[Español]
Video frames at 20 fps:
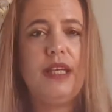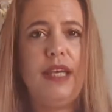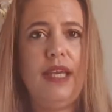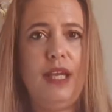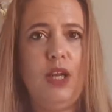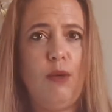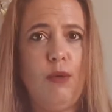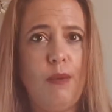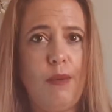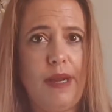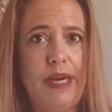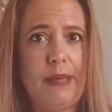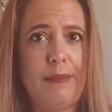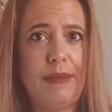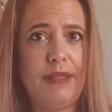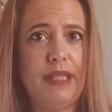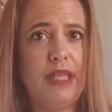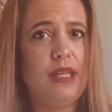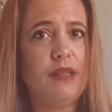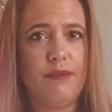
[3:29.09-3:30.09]
¿Que lo voy a
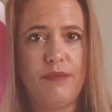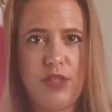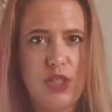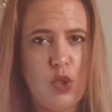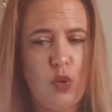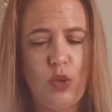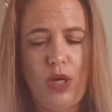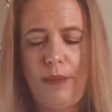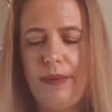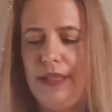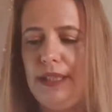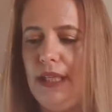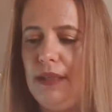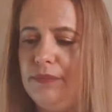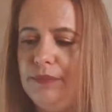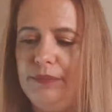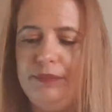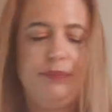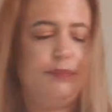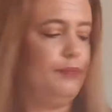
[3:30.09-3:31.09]
repetir? Seguramente.